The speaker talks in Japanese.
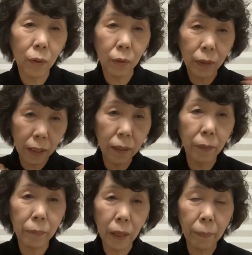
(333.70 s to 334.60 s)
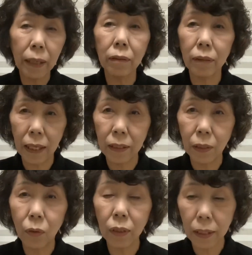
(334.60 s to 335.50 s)
ね、デバッグで
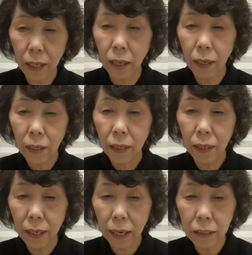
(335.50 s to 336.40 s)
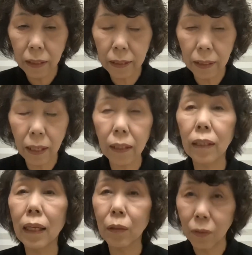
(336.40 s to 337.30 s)
背負って帰ってきただけ
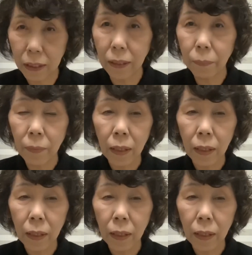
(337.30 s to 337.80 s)
なのに、